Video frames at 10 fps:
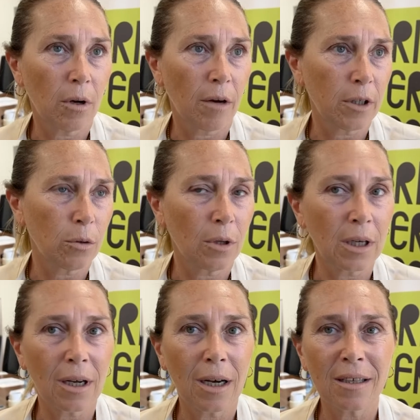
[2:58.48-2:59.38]
avendo
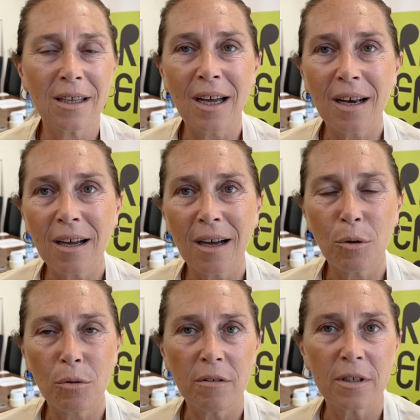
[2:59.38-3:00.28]
anche la delega
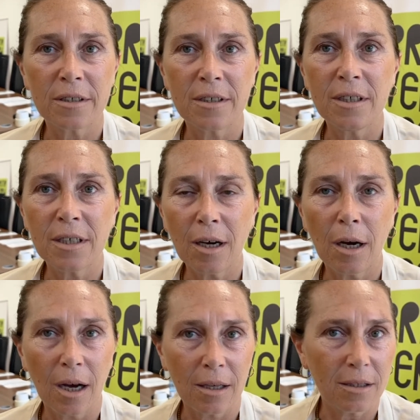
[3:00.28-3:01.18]
all'università,
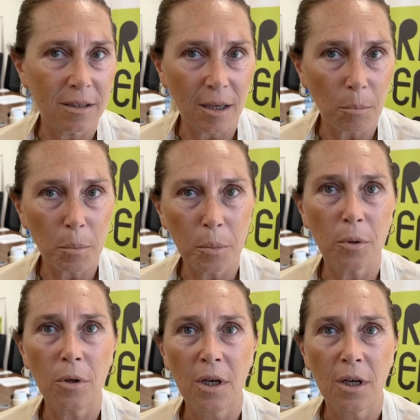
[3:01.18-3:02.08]
ad
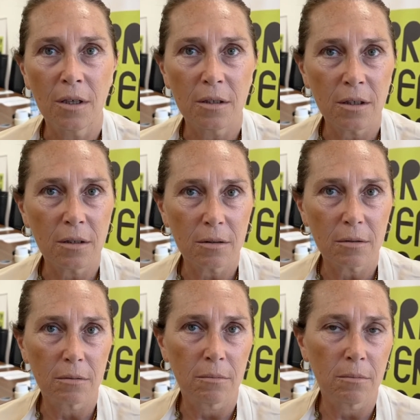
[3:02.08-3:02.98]
esempio, di
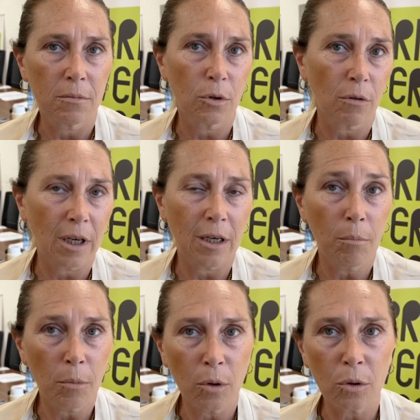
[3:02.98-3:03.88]
mh, trovare il
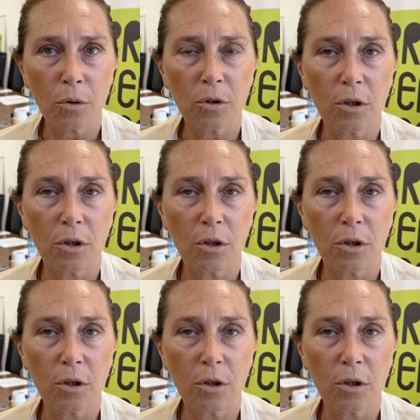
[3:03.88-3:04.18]
modo di